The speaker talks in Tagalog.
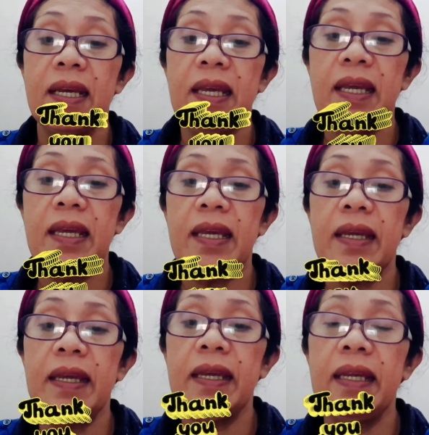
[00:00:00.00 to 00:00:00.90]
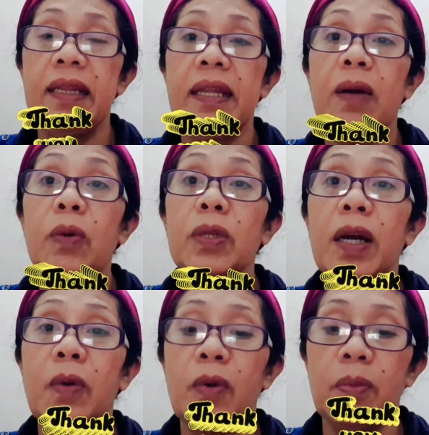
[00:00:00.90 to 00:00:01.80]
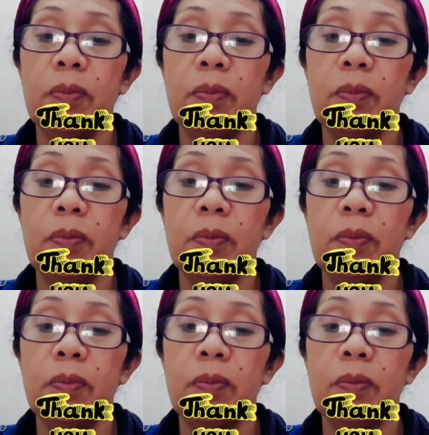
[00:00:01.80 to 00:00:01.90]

I takot ako.